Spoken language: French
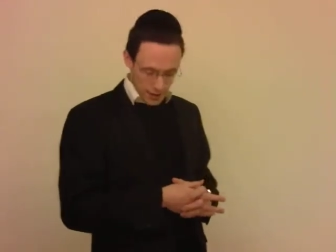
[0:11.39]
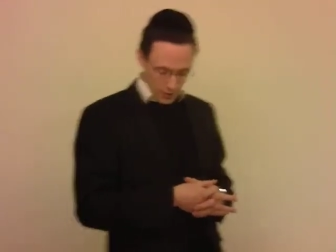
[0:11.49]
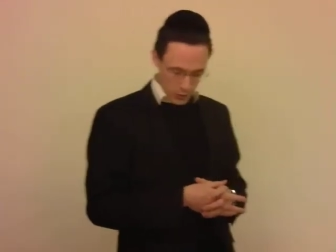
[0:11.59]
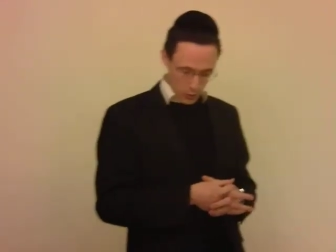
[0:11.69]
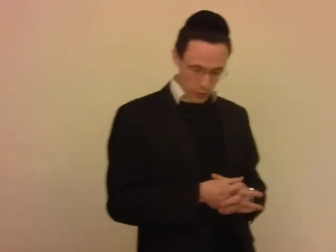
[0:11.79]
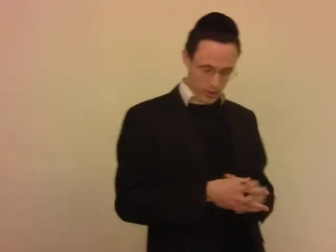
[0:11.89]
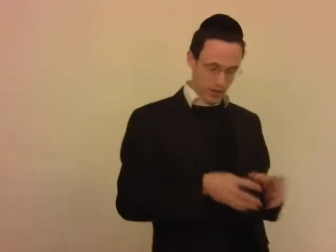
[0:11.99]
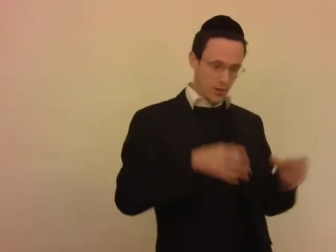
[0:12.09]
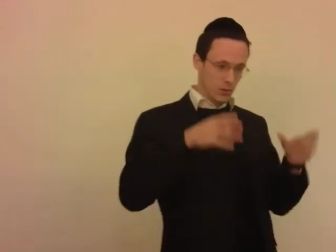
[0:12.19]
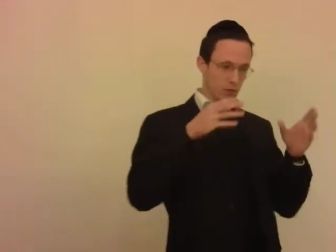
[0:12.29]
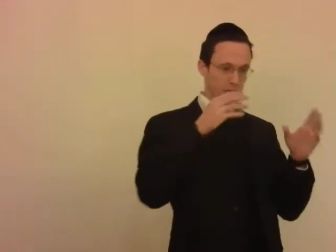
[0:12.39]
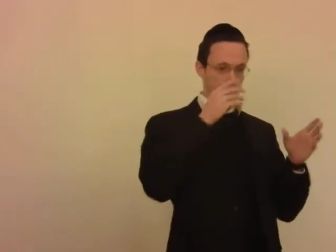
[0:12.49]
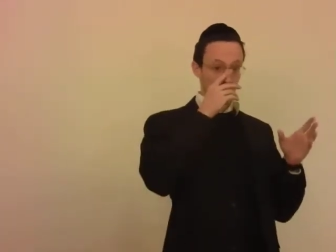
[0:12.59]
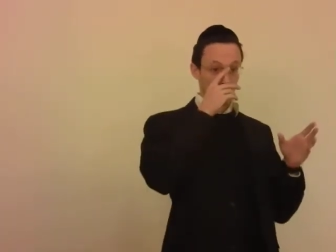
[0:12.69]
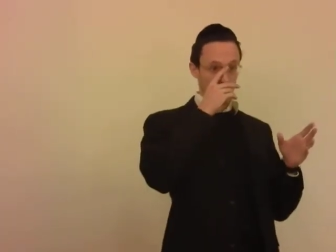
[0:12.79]
Et donc, Bézard on va essayer
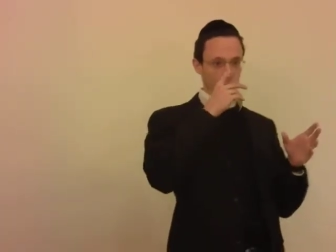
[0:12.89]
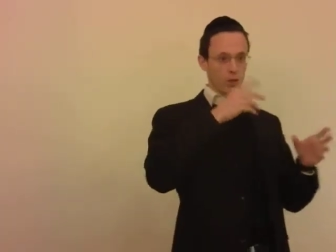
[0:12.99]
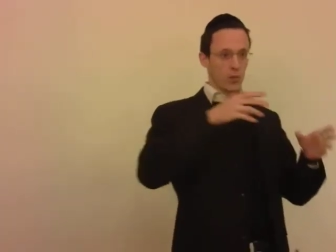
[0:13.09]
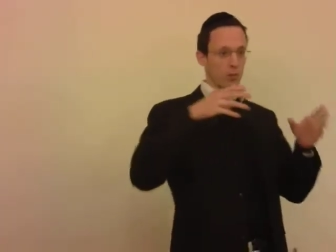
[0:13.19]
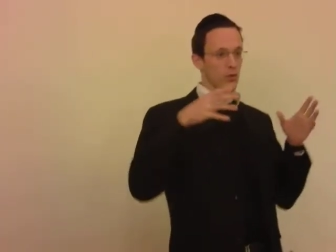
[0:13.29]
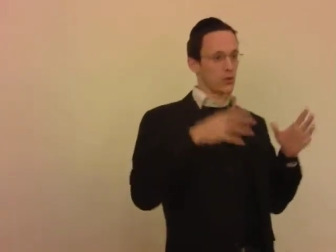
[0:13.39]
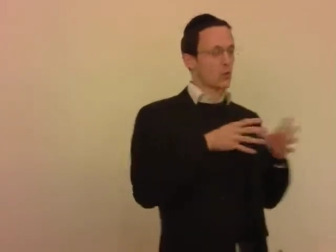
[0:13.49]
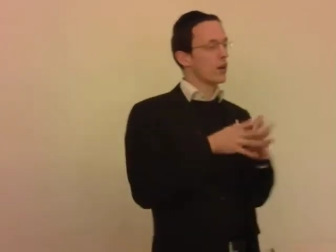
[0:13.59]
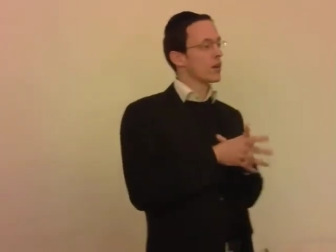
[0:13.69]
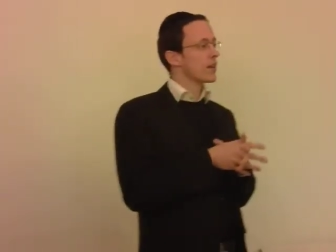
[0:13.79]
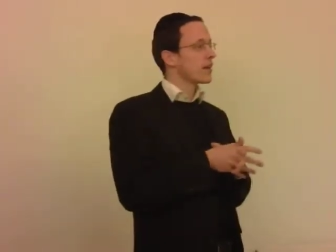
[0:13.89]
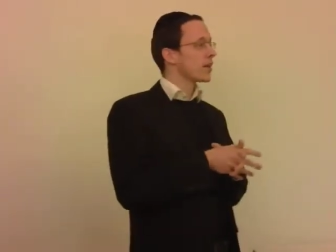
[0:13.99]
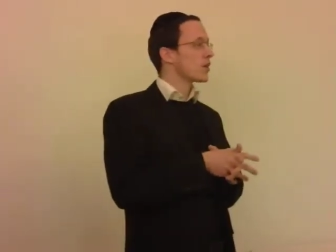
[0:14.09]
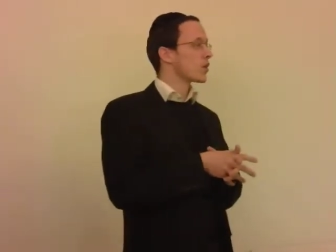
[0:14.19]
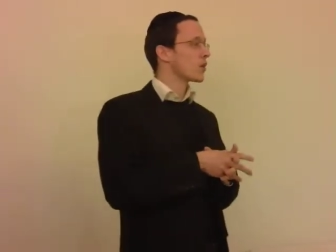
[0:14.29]
de comprendre un peu ce soir
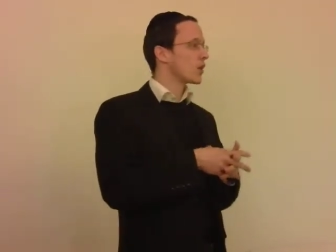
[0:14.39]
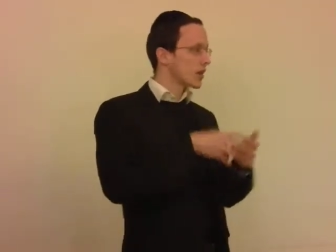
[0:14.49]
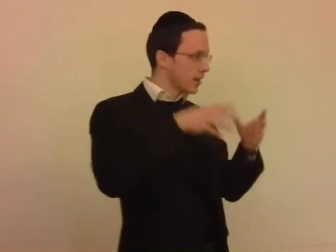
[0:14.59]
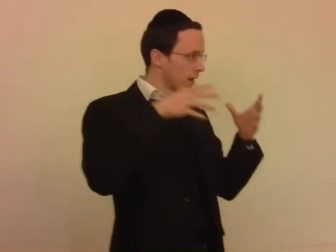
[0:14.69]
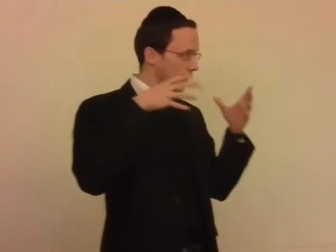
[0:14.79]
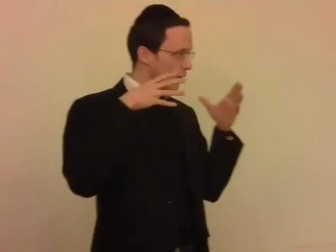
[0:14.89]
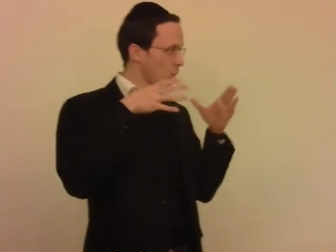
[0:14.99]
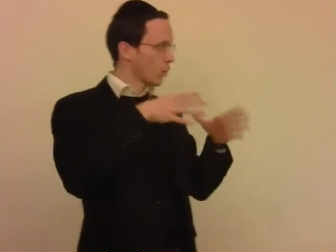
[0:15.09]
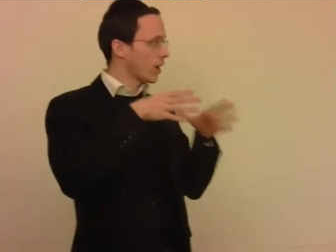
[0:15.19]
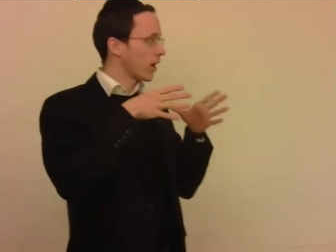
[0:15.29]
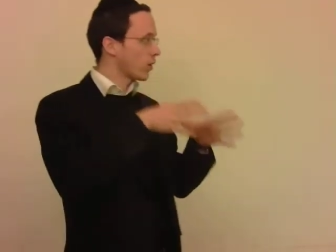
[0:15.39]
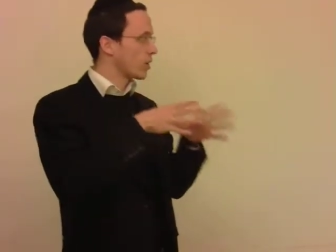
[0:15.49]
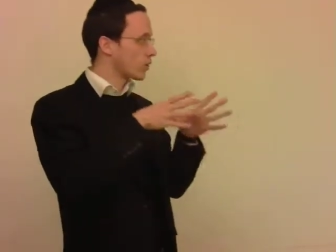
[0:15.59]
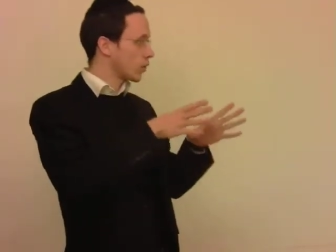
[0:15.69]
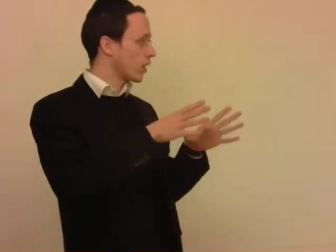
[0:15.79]
euh, quel est le regard que
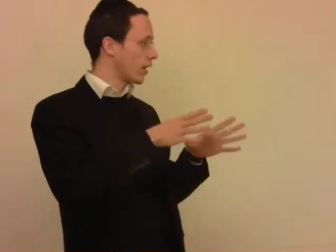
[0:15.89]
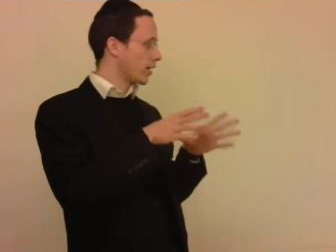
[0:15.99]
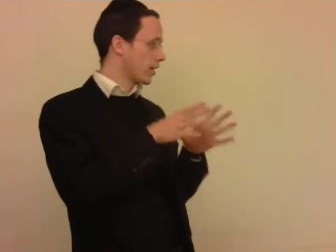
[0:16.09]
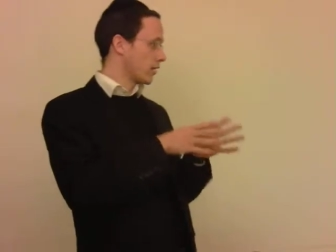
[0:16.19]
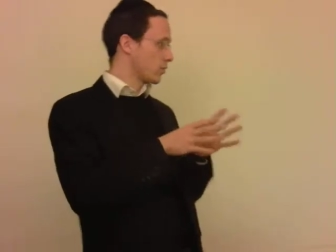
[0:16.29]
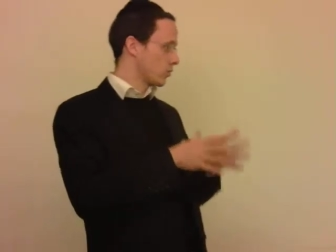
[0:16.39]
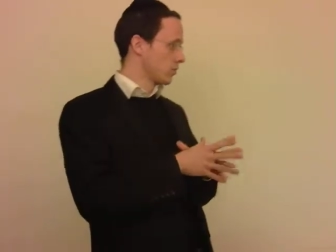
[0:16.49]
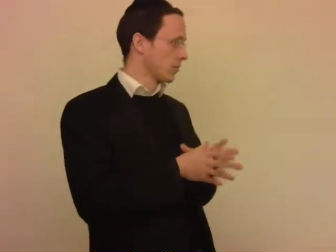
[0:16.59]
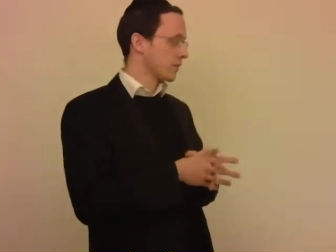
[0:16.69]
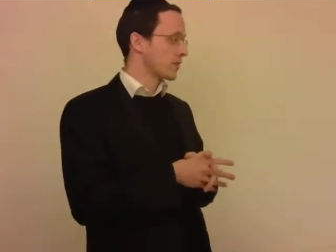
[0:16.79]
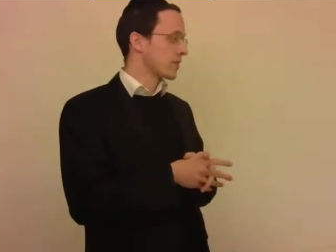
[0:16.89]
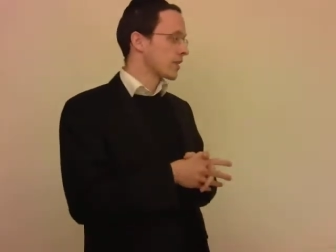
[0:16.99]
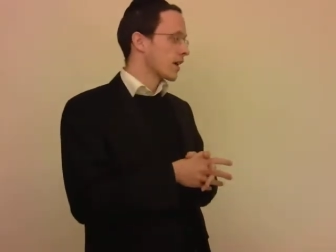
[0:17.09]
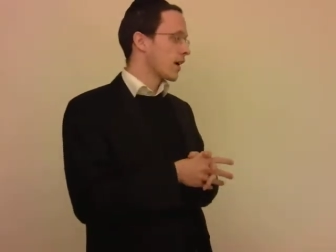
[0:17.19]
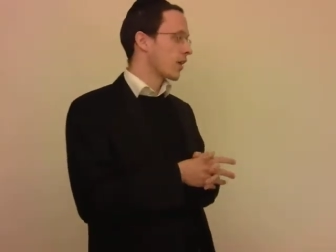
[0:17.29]
la Torah a là-dessus.
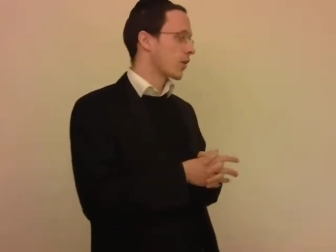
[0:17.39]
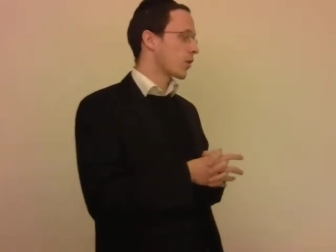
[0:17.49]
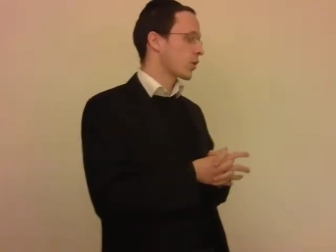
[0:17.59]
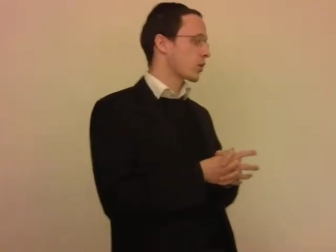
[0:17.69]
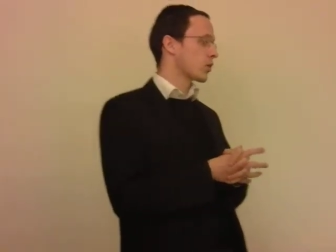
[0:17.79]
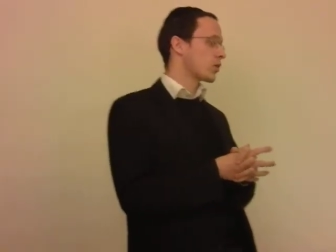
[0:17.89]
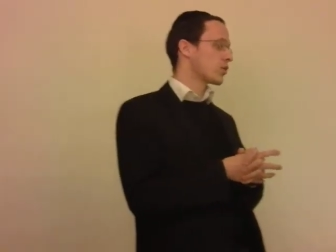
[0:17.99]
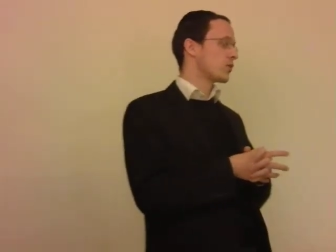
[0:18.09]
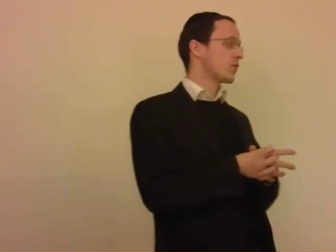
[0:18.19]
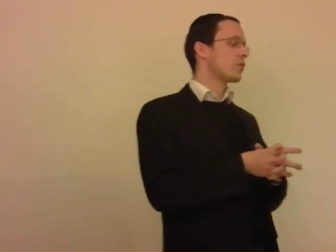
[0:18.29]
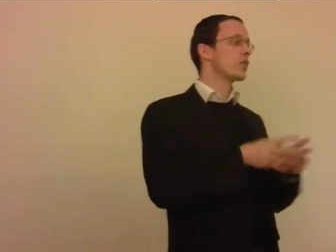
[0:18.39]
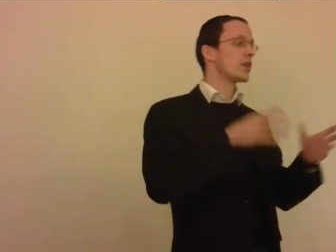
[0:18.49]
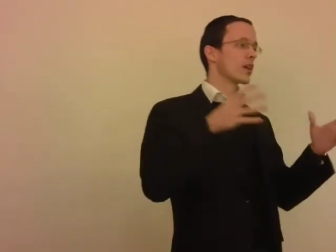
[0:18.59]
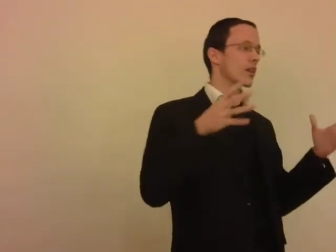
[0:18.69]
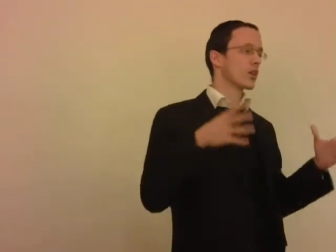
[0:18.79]
Alors, euh, je vais vous
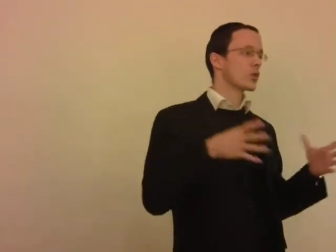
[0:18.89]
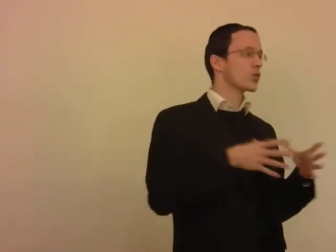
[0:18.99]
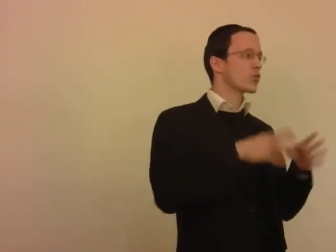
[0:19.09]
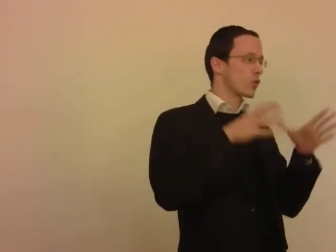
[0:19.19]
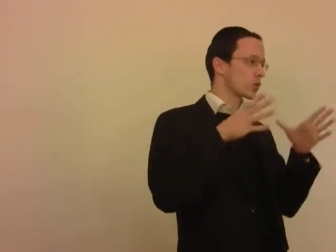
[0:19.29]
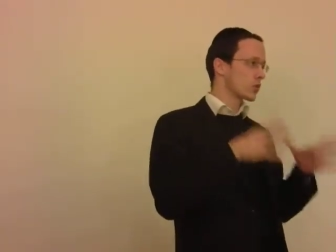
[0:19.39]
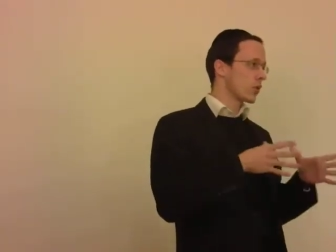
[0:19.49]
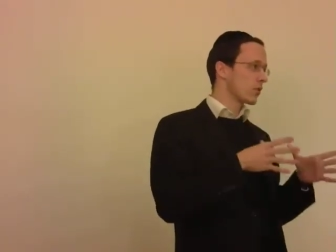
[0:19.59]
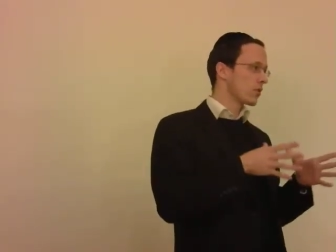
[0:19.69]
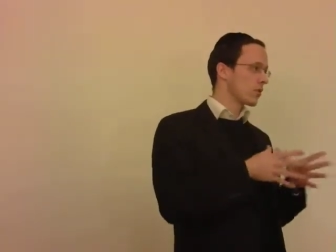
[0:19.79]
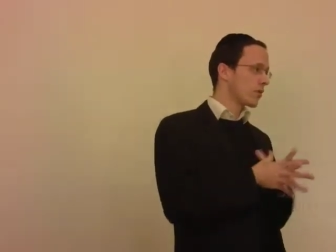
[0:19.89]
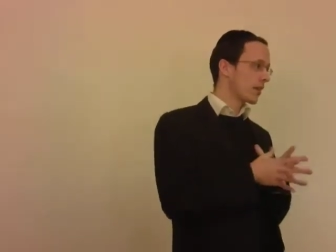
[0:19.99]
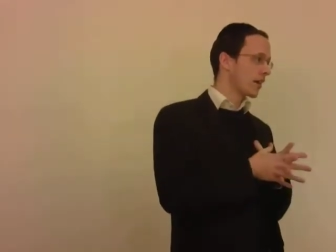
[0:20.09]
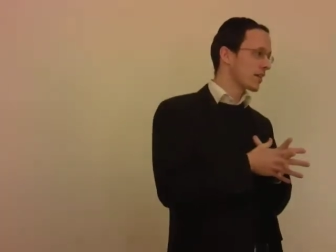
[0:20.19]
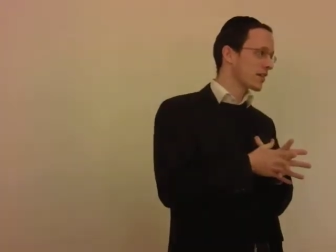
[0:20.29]
dire les choses franchement. Ouais.